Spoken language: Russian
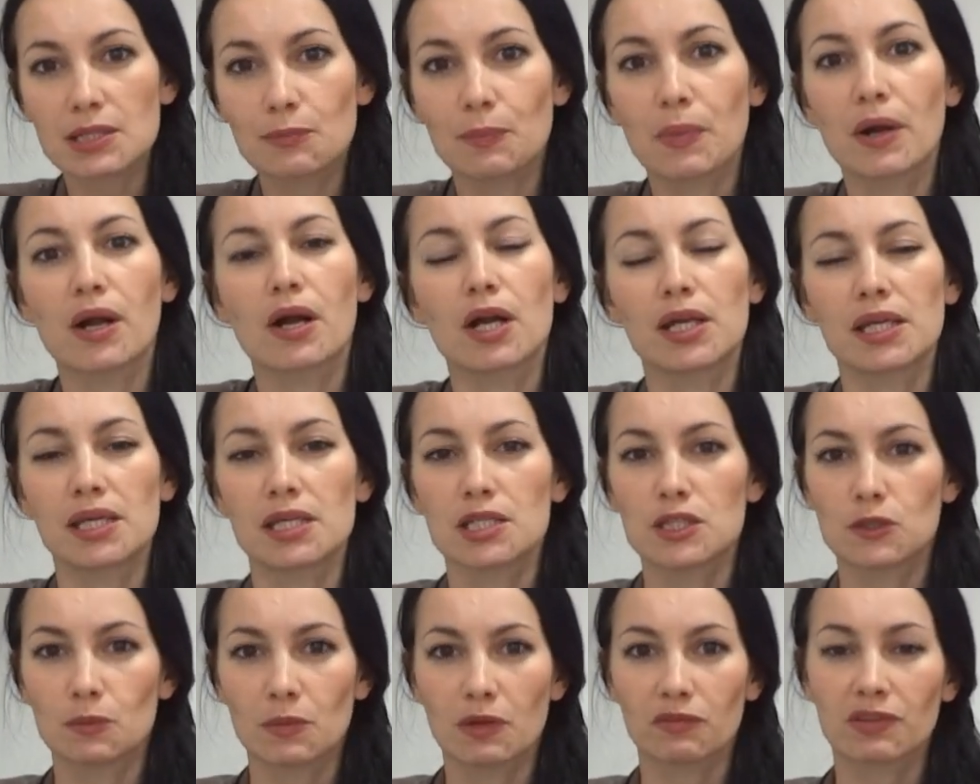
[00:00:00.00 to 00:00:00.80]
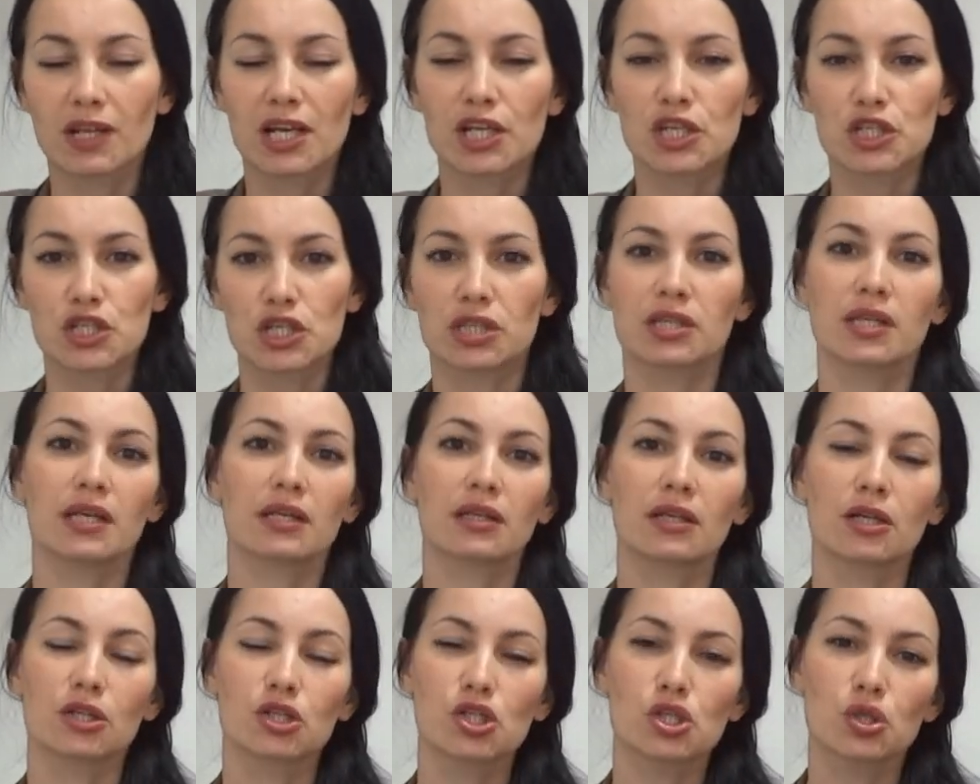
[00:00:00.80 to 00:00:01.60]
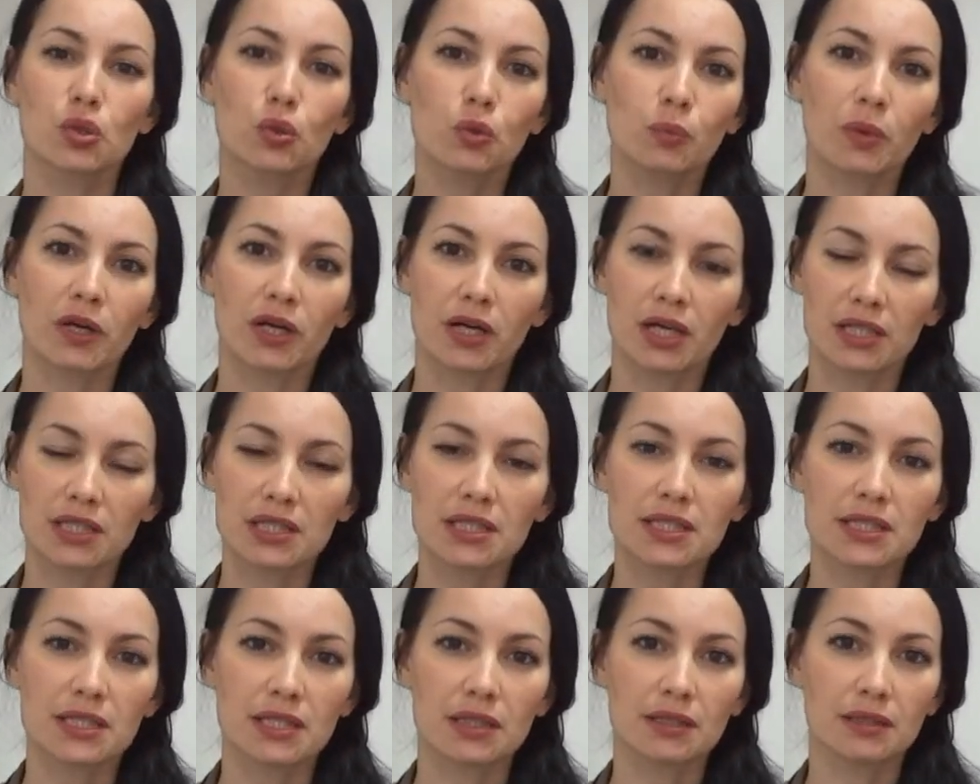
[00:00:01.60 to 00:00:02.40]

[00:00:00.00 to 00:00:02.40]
Пока есть у меня наличие 13 штук, приходите,